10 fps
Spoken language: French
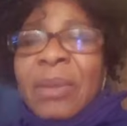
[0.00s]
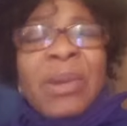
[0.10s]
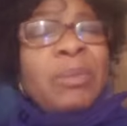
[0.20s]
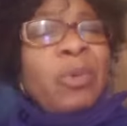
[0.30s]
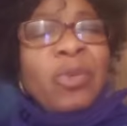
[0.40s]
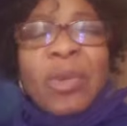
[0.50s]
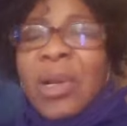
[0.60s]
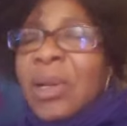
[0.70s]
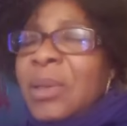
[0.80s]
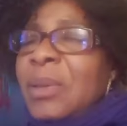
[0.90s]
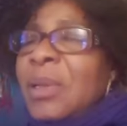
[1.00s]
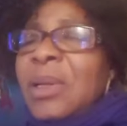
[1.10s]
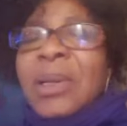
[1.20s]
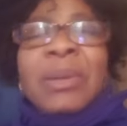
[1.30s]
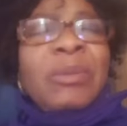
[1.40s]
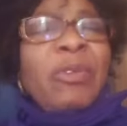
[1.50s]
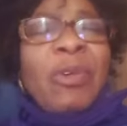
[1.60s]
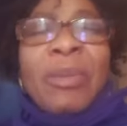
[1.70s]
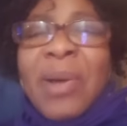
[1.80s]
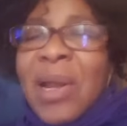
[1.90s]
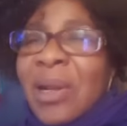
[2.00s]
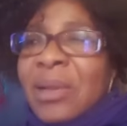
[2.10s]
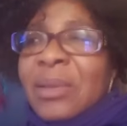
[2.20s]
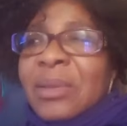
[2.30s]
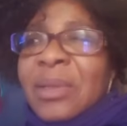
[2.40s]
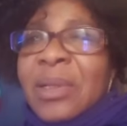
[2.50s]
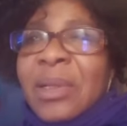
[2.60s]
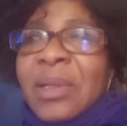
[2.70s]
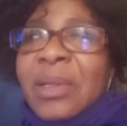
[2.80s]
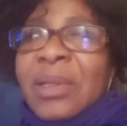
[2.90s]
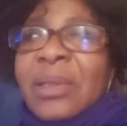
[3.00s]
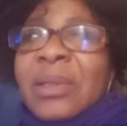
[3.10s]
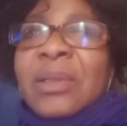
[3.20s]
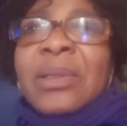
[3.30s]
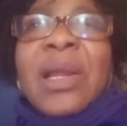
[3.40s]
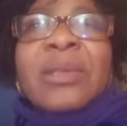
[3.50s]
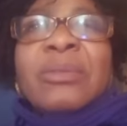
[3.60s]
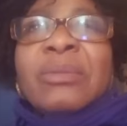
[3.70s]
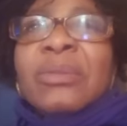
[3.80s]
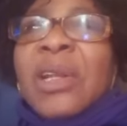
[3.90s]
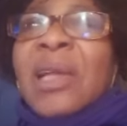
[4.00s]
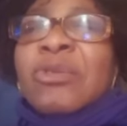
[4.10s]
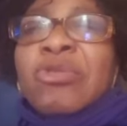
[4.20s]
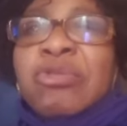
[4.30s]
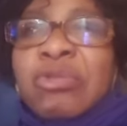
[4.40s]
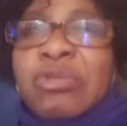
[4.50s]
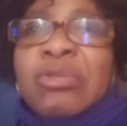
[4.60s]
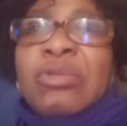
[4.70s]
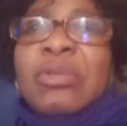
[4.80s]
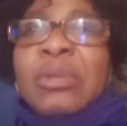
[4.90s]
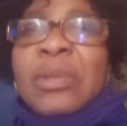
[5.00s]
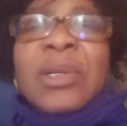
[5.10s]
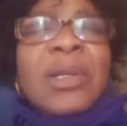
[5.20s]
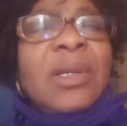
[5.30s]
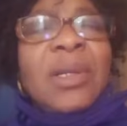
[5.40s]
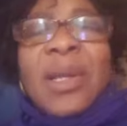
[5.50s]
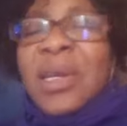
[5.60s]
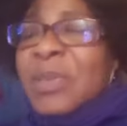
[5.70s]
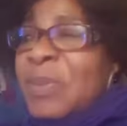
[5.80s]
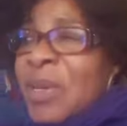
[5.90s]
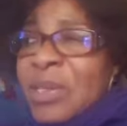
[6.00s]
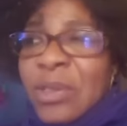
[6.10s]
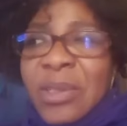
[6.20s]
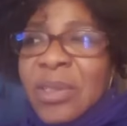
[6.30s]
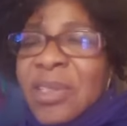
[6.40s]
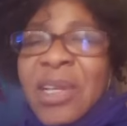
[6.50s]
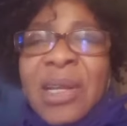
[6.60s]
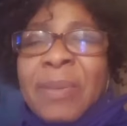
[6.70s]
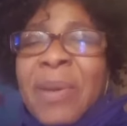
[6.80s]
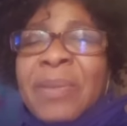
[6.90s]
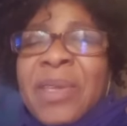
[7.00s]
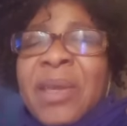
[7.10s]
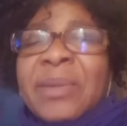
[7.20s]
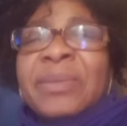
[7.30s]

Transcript: Mes muscles me font mal. Et la, la toux, la respiration ne descendait pas bien.